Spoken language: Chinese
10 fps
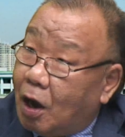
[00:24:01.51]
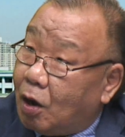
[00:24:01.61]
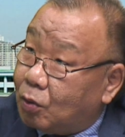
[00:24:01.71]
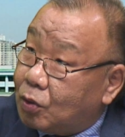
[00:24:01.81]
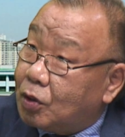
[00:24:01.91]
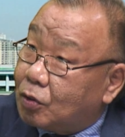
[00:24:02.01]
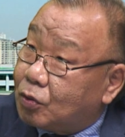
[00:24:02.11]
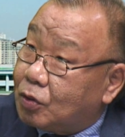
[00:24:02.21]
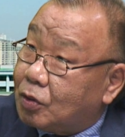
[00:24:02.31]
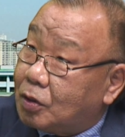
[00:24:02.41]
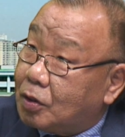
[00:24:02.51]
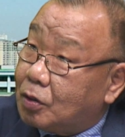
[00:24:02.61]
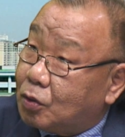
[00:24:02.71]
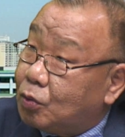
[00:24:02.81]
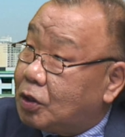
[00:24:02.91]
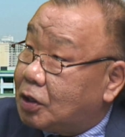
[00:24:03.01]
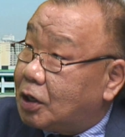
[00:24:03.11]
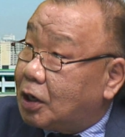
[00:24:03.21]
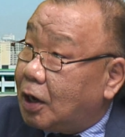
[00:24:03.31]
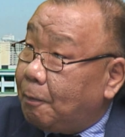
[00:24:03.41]
考虑要去出席
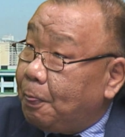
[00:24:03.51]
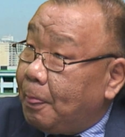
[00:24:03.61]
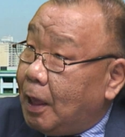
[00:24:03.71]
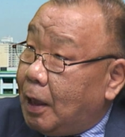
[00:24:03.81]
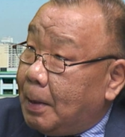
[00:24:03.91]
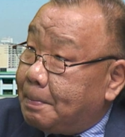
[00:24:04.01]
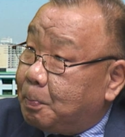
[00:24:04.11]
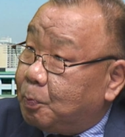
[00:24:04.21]
这个。曾经那